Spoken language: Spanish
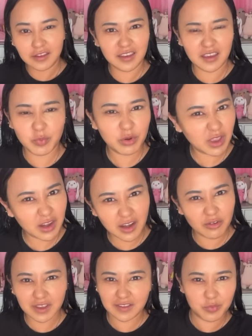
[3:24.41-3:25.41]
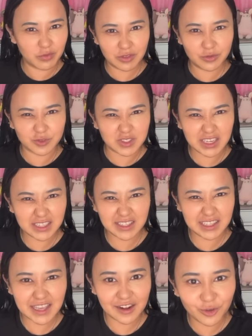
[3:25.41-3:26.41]
Y dije, pero qué raro que esté probando bocinas
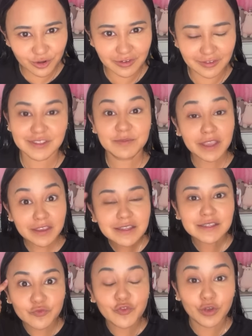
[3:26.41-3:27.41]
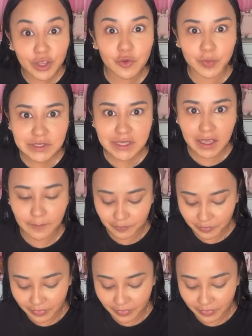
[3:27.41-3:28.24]
en el salón. O sea, imagínense, eso fue lo que yo pensé.